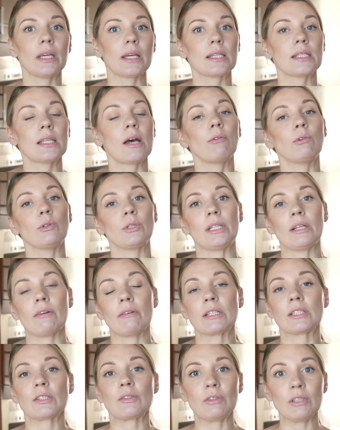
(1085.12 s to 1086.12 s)
я оставлю для
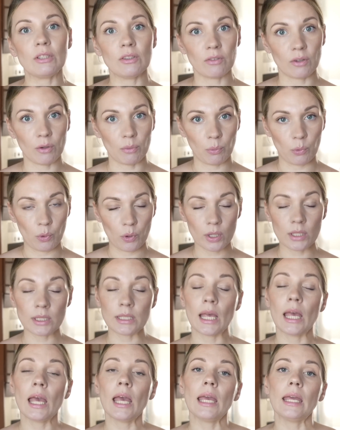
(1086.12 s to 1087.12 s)
вас в
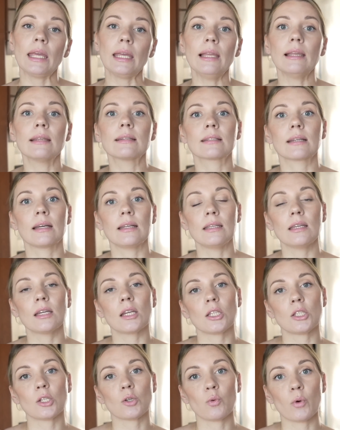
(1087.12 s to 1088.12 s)
инфобоксе или
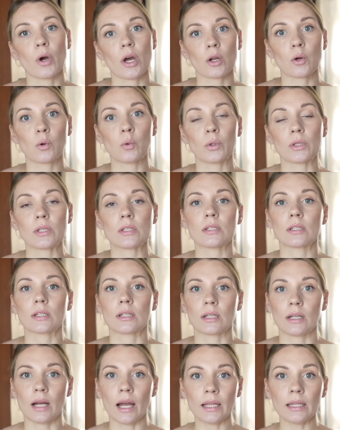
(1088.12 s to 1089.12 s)
сканируйте QR-код с
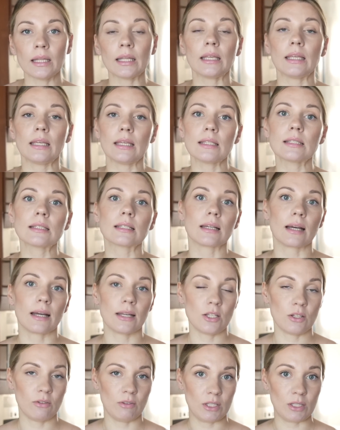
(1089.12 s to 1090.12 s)
экрана и
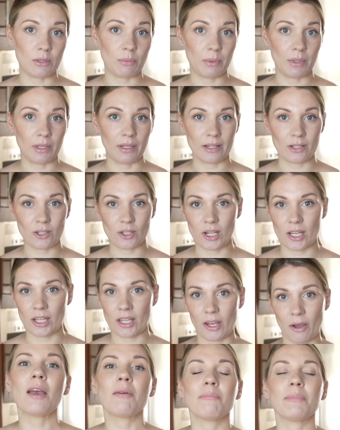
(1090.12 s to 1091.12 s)
скачивайте
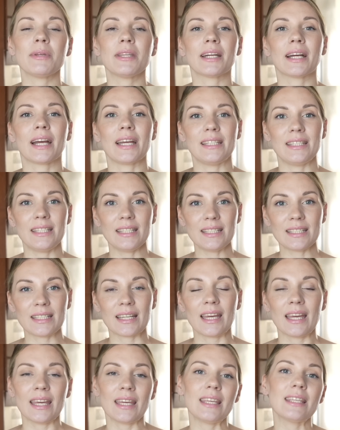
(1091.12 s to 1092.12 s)
приложение.
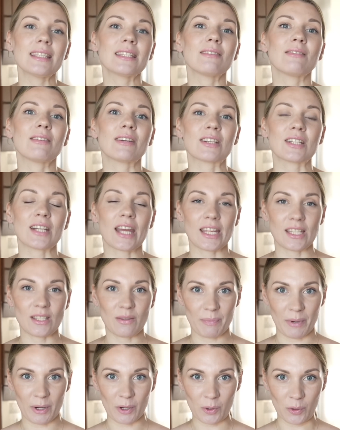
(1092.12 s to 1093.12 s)
Переходите и
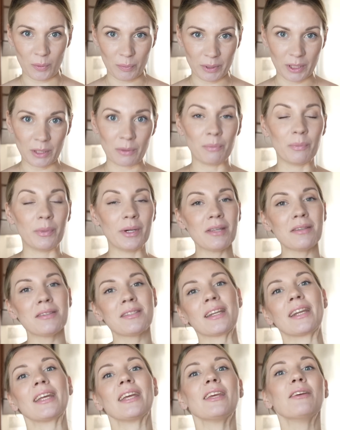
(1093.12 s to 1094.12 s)
совершайте покупки
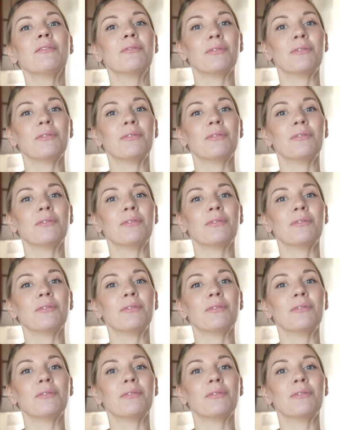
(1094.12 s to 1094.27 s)
быстро и